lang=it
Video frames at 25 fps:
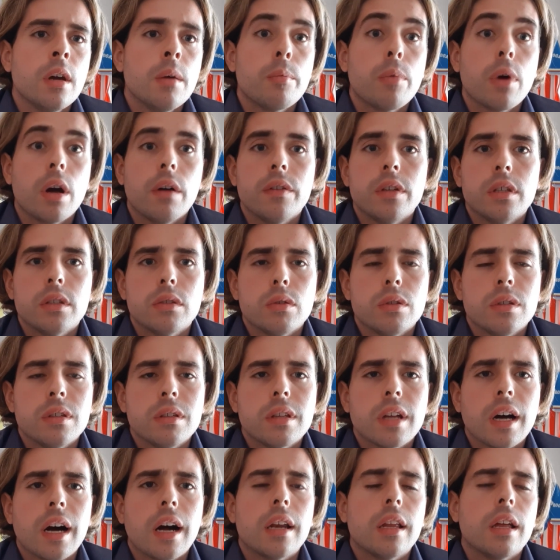Poi ha vinto in
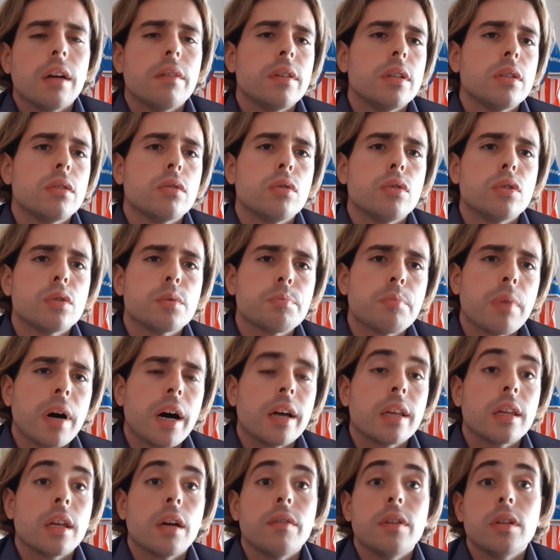Italia, ha vinto in
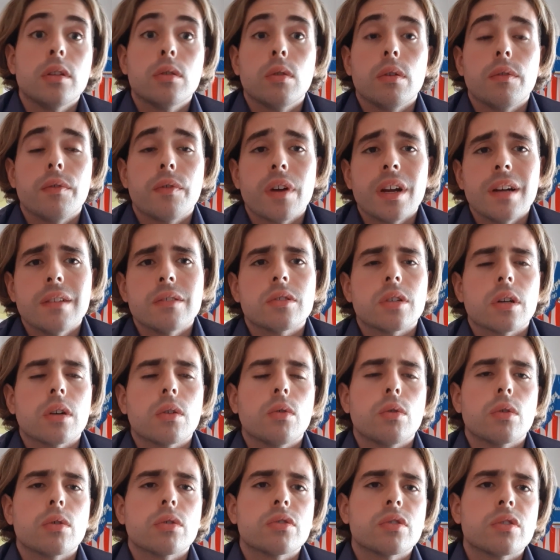Spagna, ha vinto in Francia,
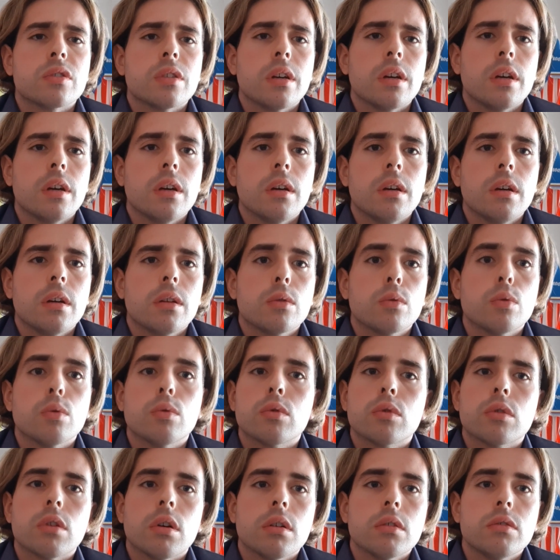corse eh,
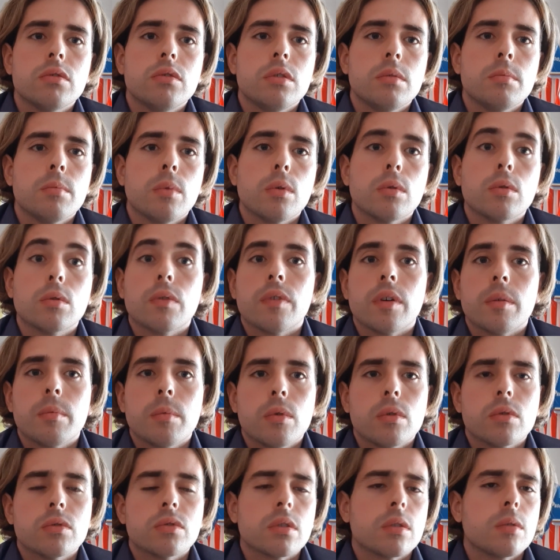tutt'oggi molto
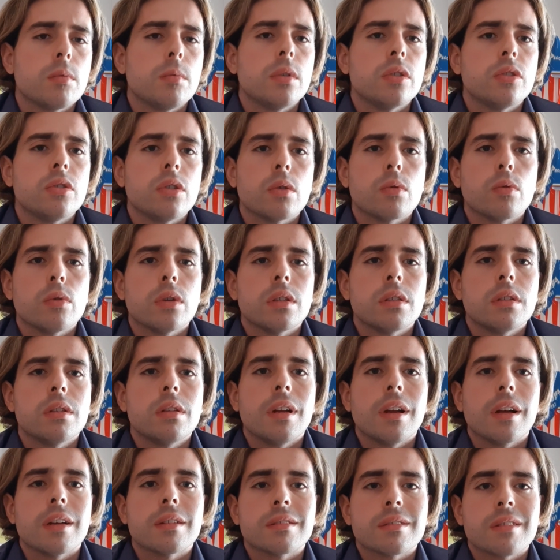famose come il circuito
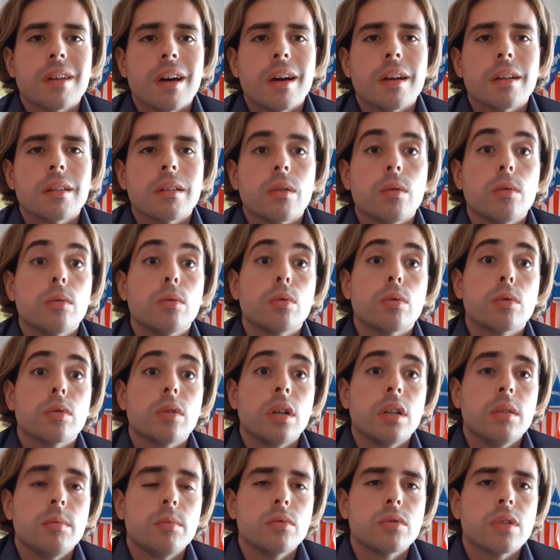della Sarthe o il Tour
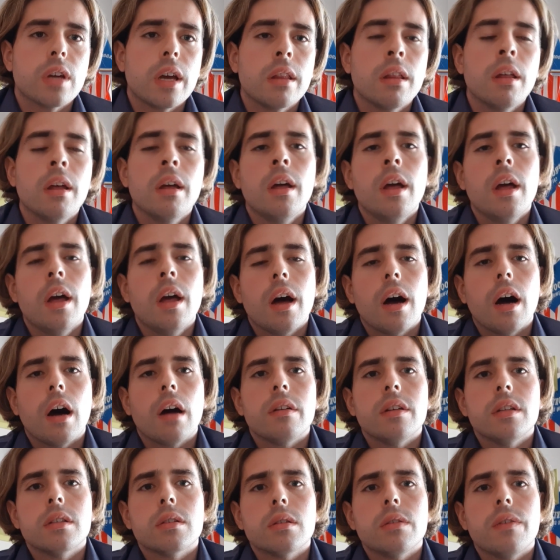de Limousin,
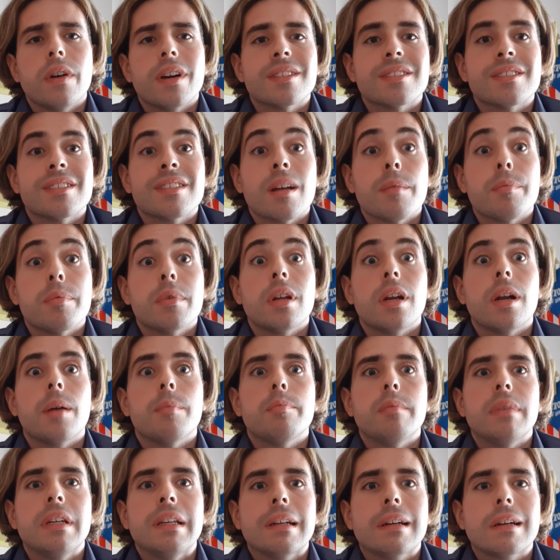ha vinto diverse tappe della
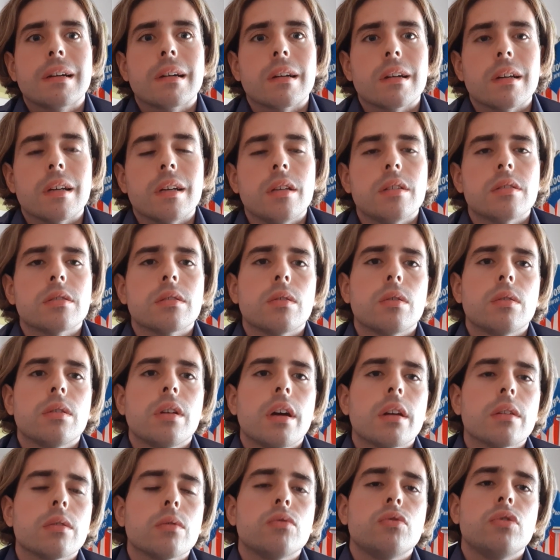Milk Race,
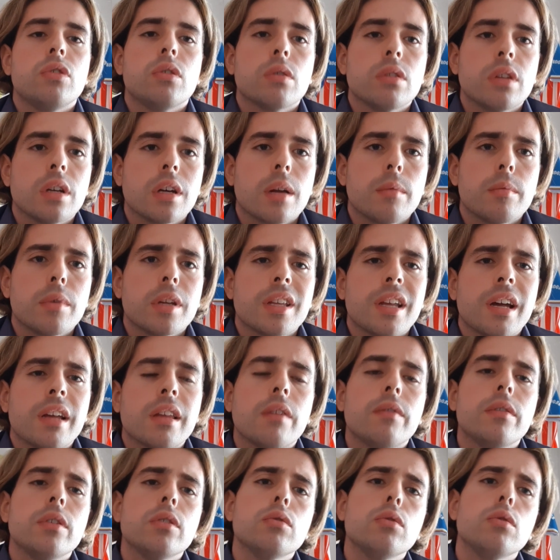l'odierno Giro di Gran
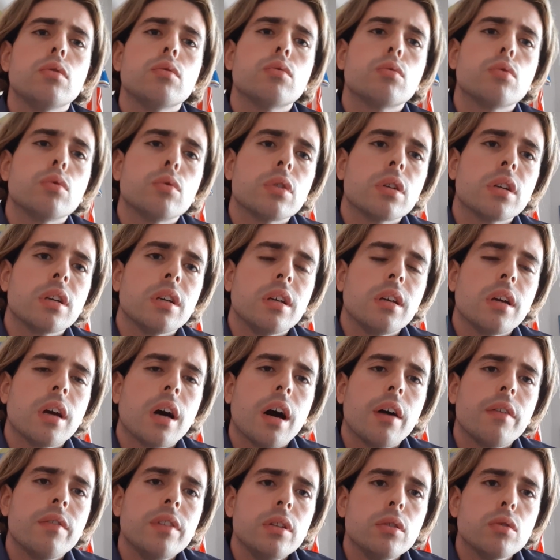Bretagna, ha vinto in
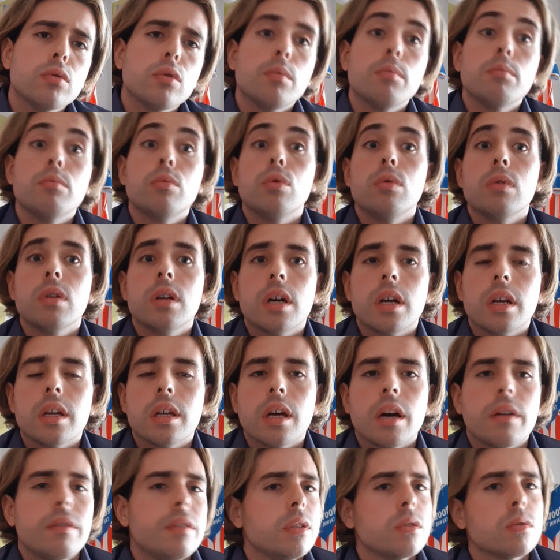Turchia, ha vinto in
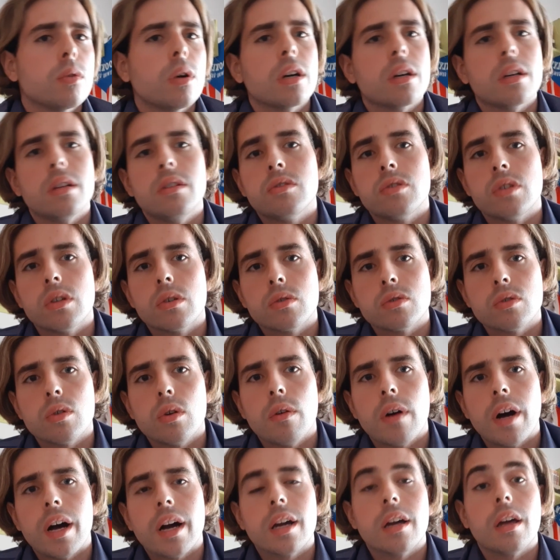Bulgaria, ha vinto anche in
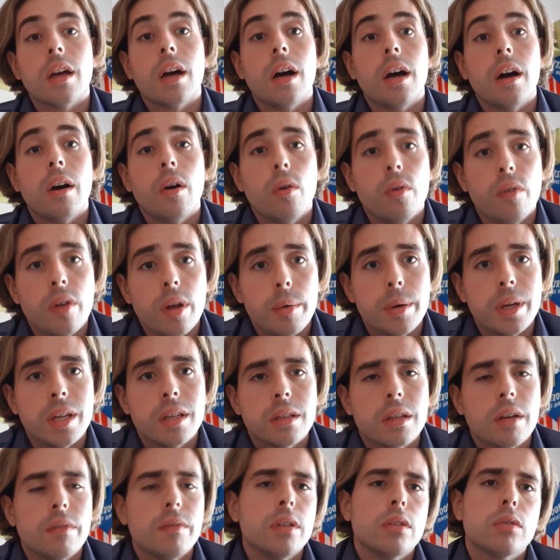Cecoslovacchia,
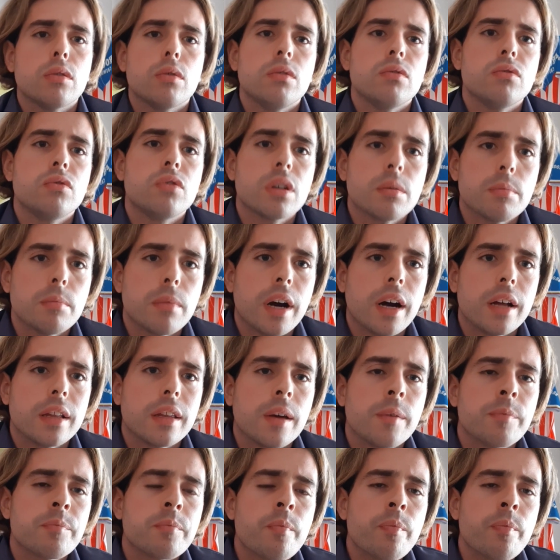ovviamente ha vinto in Germania,